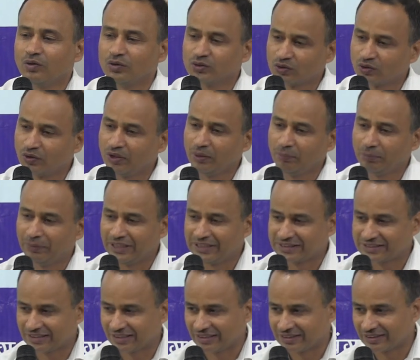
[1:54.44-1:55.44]
उसको
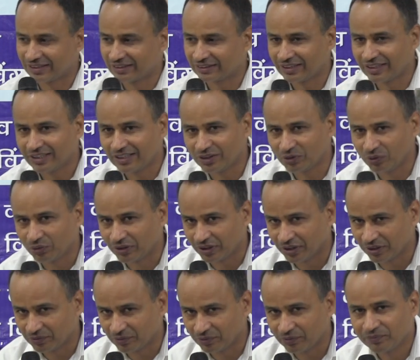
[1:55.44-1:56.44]
रिप्लेस कर जाता है
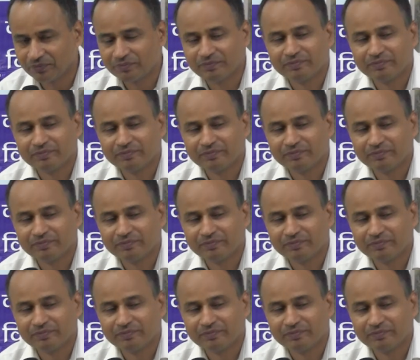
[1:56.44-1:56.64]
अंगूठे को